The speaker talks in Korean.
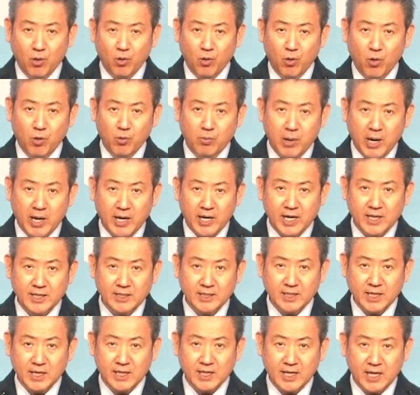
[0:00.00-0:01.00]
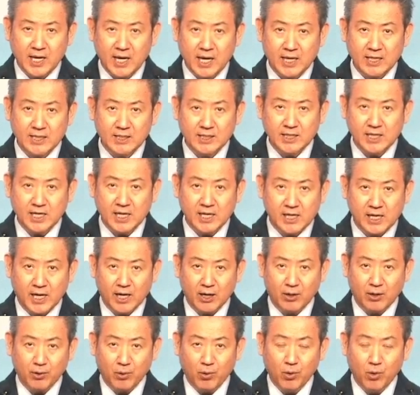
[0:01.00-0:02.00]
오만한 자리에 앉지
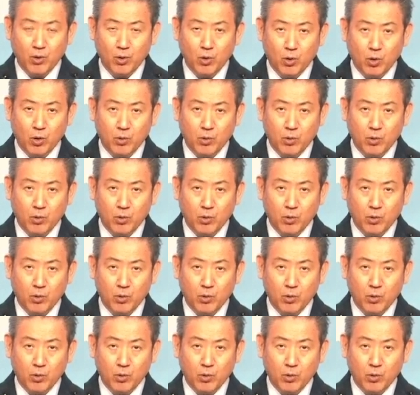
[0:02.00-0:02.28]
아니하고